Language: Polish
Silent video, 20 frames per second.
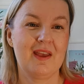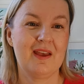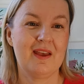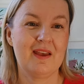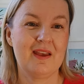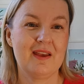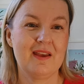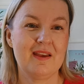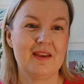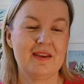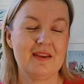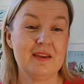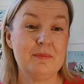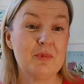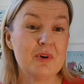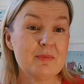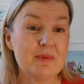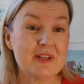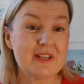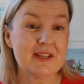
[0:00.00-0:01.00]
E, I
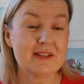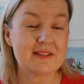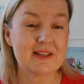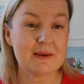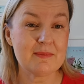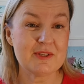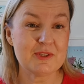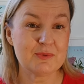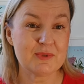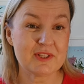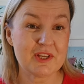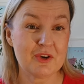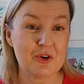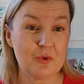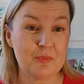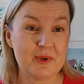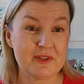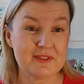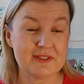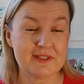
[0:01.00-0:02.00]
moimi klientkami są takie
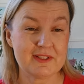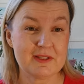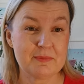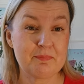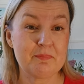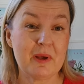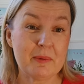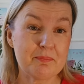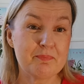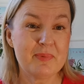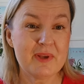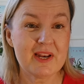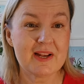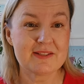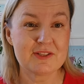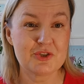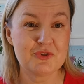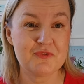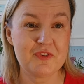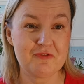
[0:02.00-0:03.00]
kobiety
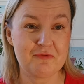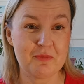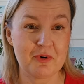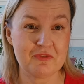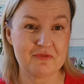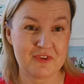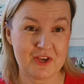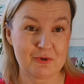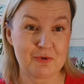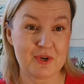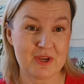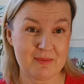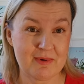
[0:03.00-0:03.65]
pira ze drzwi w moim wieku.